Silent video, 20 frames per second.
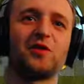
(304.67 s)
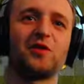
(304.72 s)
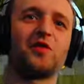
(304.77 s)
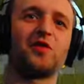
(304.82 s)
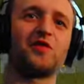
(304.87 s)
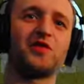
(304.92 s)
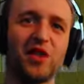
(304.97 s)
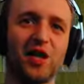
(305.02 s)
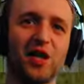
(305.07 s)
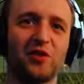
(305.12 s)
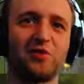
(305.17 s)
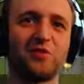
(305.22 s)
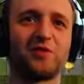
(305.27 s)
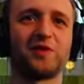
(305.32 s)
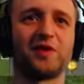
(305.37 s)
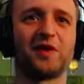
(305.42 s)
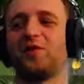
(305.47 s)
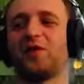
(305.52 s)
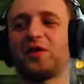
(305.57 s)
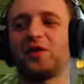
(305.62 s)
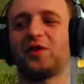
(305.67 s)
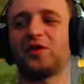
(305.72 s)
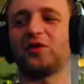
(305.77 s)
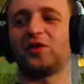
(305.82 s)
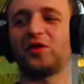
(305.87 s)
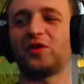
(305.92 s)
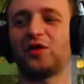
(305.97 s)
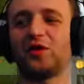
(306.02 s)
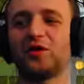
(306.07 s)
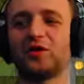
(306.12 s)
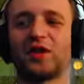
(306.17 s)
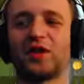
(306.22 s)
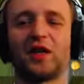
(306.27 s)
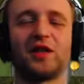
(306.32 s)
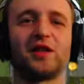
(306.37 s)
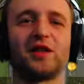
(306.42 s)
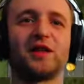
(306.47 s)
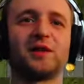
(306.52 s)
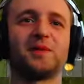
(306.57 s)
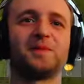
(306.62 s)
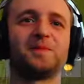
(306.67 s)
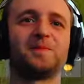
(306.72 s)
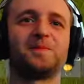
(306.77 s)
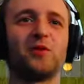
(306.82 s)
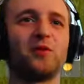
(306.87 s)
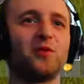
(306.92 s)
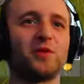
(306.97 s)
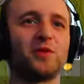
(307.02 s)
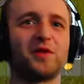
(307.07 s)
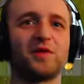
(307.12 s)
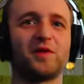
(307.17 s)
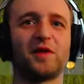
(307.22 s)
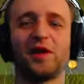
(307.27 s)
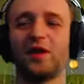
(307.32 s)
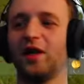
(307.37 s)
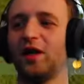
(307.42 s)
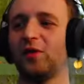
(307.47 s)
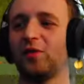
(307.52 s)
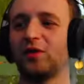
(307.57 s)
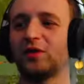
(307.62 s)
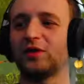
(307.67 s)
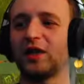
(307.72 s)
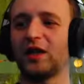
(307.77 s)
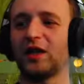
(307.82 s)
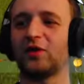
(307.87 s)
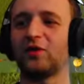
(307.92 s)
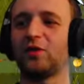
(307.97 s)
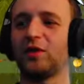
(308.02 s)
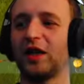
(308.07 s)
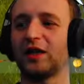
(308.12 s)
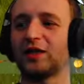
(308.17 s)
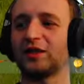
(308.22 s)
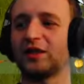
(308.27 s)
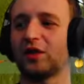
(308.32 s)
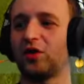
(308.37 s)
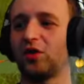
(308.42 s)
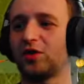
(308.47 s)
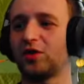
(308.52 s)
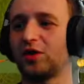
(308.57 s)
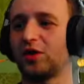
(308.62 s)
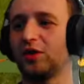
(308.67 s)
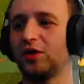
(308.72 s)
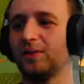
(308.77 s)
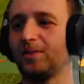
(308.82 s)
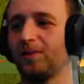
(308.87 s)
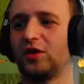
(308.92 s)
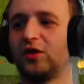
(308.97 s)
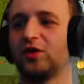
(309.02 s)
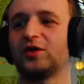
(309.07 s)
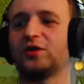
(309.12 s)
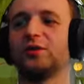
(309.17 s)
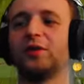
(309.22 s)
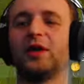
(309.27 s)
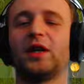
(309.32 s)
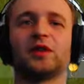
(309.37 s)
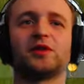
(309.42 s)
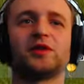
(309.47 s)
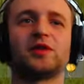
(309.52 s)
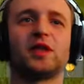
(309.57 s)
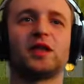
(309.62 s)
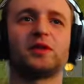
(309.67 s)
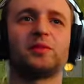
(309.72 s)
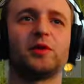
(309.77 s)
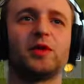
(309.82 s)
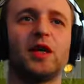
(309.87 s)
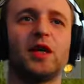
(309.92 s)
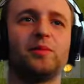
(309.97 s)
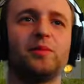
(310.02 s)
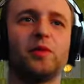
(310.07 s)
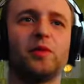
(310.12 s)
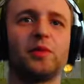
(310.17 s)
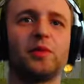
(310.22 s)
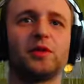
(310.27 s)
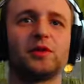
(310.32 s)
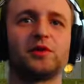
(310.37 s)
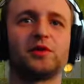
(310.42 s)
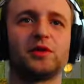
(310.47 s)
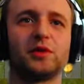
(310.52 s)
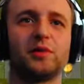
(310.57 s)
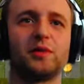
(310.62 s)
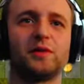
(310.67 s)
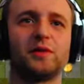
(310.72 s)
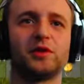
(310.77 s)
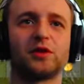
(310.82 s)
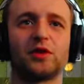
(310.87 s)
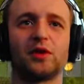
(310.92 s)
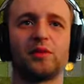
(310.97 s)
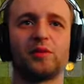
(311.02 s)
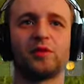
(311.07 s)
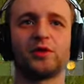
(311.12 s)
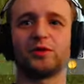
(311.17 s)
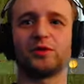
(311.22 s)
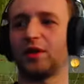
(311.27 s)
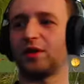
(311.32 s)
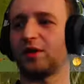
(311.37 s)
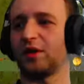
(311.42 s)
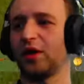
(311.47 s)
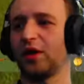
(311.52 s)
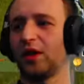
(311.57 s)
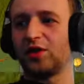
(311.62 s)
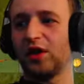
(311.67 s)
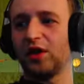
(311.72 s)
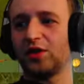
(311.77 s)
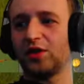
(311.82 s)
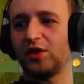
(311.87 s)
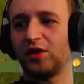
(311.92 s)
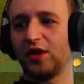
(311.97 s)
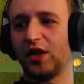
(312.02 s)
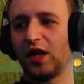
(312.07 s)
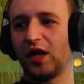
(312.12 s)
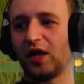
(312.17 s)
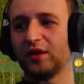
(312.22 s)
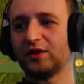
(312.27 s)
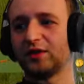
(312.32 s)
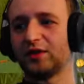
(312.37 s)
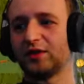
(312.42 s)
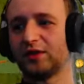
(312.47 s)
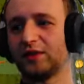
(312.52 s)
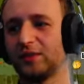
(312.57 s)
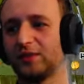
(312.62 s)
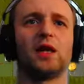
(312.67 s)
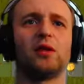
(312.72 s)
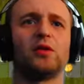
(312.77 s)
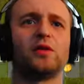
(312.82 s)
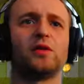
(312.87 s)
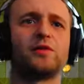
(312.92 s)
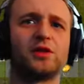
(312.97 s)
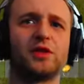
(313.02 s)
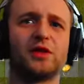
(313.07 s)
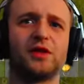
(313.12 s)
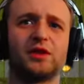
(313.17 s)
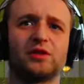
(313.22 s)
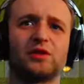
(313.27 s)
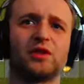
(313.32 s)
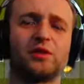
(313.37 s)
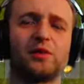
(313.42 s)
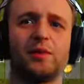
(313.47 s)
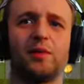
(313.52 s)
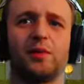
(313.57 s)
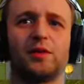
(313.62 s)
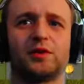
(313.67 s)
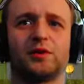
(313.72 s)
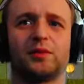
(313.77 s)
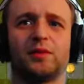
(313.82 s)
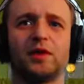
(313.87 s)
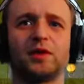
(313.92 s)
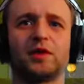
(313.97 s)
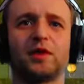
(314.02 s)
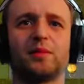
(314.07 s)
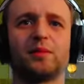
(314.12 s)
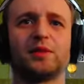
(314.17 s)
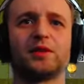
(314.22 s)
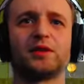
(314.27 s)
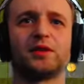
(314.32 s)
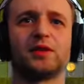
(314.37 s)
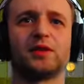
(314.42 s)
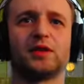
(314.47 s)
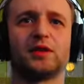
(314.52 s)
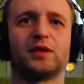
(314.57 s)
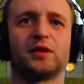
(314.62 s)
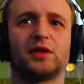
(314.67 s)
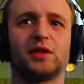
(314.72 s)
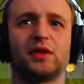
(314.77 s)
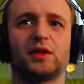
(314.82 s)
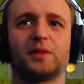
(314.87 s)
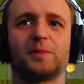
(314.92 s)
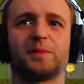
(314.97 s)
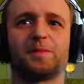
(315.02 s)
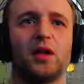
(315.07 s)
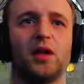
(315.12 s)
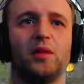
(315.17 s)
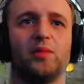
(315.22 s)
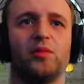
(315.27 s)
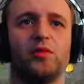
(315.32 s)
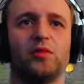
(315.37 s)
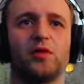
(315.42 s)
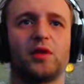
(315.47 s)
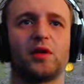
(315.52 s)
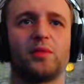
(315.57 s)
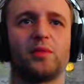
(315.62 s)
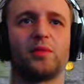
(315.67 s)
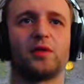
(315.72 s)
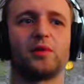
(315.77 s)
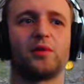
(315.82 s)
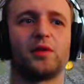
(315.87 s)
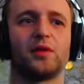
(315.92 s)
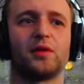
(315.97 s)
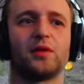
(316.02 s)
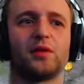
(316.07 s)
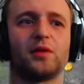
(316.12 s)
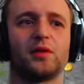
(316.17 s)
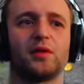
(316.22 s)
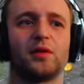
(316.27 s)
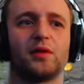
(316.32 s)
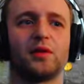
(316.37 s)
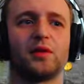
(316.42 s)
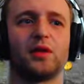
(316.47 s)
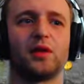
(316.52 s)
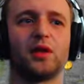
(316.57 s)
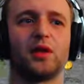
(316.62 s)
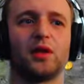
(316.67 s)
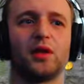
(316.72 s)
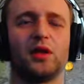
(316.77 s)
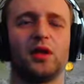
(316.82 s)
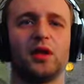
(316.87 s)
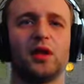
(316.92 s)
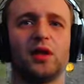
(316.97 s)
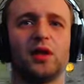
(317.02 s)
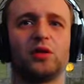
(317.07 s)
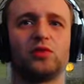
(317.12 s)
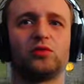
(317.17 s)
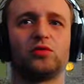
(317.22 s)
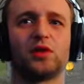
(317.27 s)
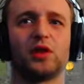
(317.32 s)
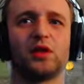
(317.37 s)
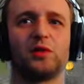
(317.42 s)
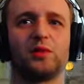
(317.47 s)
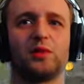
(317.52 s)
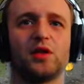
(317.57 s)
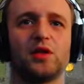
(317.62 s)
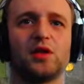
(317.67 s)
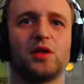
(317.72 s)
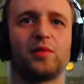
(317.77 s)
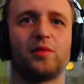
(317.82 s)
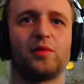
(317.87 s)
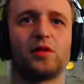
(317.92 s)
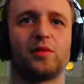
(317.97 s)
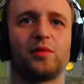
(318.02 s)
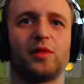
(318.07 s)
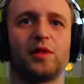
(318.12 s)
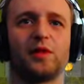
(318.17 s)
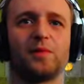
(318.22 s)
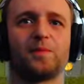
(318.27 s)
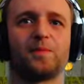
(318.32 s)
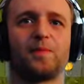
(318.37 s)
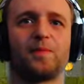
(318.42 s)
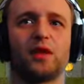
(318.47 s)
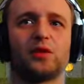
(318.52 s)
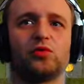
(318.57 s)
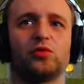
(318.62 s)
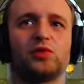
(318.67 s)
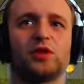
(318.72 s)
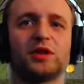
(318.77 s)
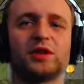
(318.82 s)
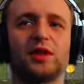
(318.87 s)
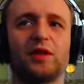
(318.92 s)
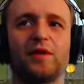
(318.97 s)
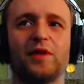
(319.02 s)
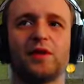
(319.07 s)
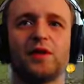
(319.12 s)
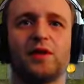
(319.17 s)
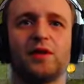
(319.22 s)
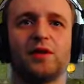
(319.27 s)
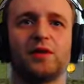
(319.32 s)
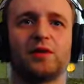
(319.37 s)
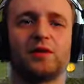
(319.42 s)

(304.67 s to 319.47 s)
tylko wcieków właśnie do środka, nie? Buźwa, euro, taką kasę kosi. O, słychać teraz, bo dałem po prostu, żeby wszystko było słychać. Cześć Jan, dałem wszystko, żeby było słychać tam bez żadnych tych, ale bunkry porobili. Ty, ale tutaj nieźle porobili. A ty już na serwerze?